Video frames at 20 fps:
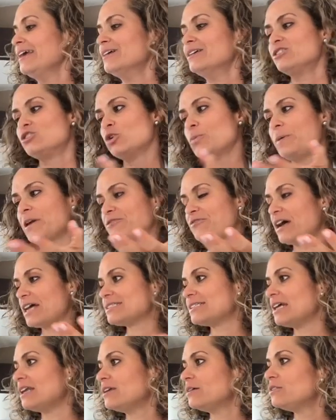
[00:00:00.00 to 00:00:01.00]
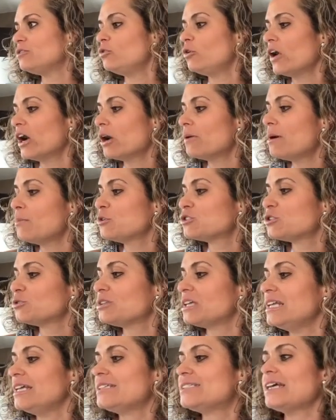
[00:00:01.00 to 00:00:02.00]
Súper fácil. Luego vamos a
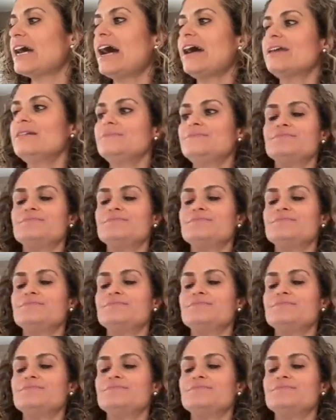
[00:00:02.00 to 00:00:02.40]
utilizar